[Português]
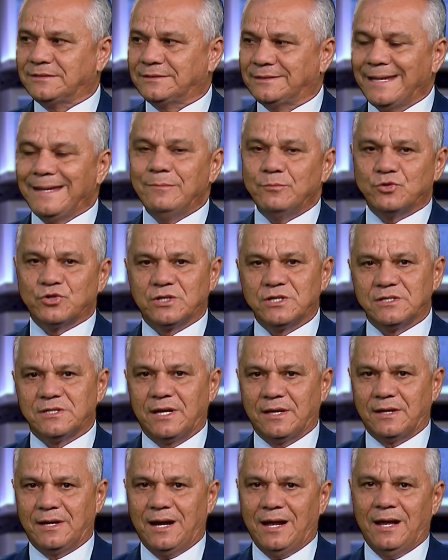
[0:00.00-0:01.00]
temos que
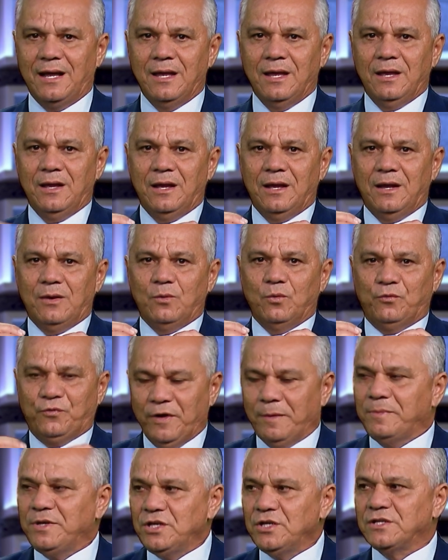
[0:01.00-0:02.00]
zerar o
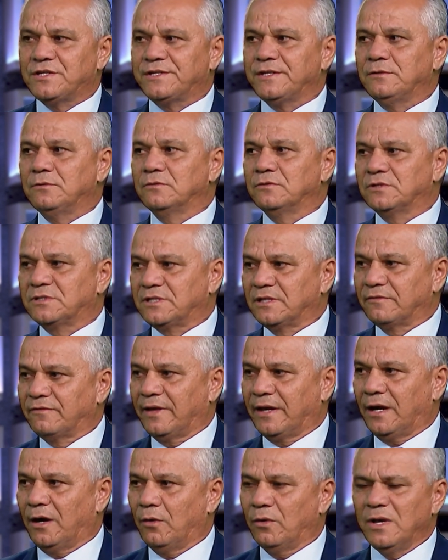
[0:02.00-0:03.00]
feminicídio do Distrito
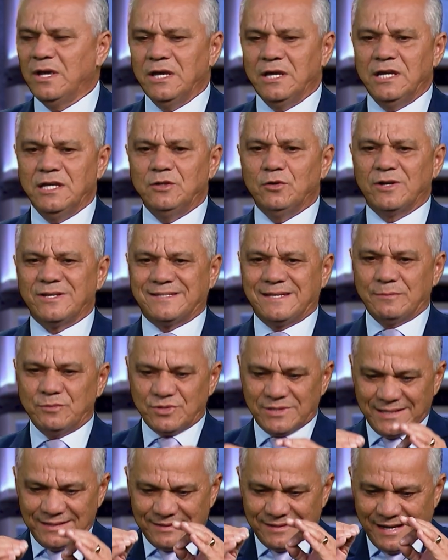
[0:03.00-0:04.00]
Federal uhum. e nós
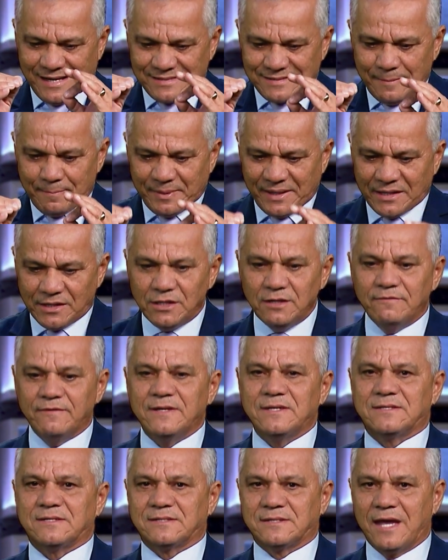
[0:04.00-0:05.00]
temos que trazer para
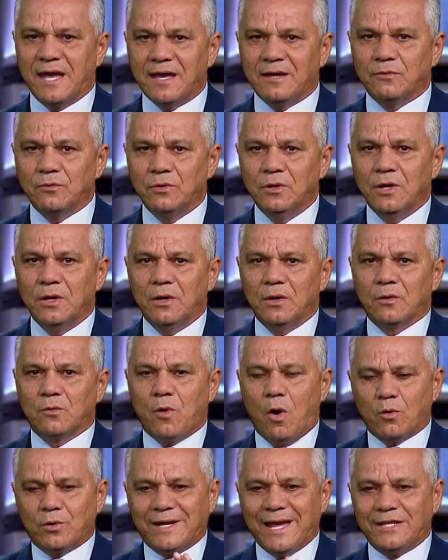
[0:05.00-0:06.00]
níveis zero
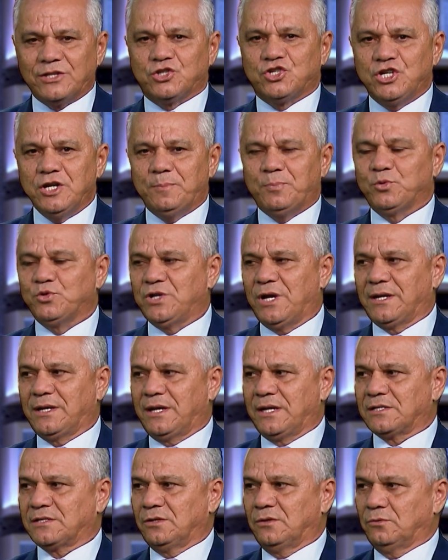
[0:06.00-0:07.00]
qualquer tipo de
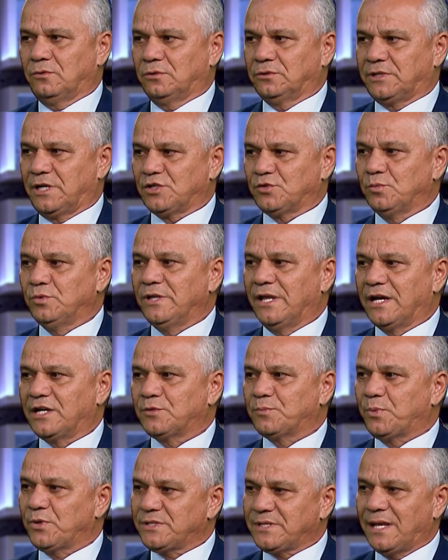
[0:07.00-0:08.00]
agressão contra as
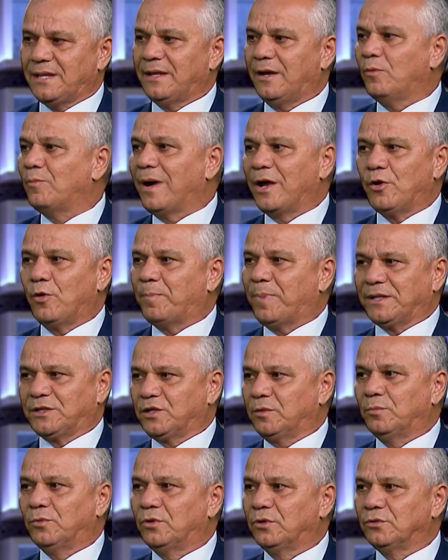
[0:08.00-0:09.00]
mulheres, pois ela é o maior
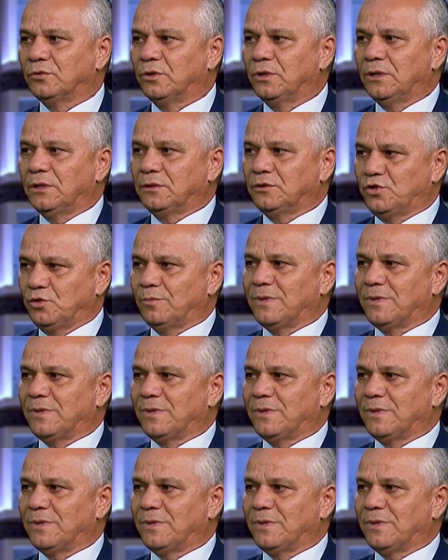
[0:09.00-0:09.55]
patrimônio é. de